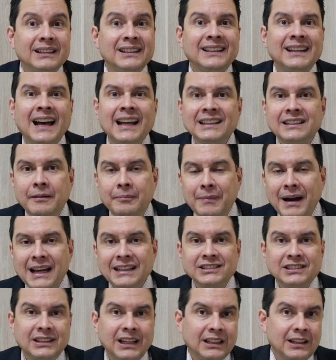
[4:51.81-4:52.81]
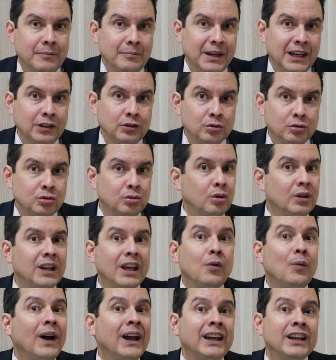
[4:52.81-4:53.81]
nada mais nada menos do
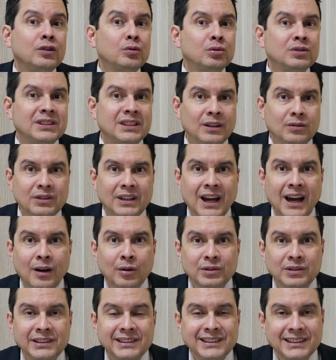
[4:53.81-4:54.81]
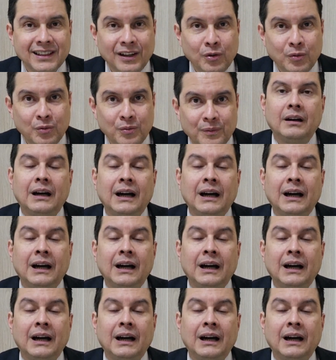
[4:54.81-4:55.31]
que uma redução da audição.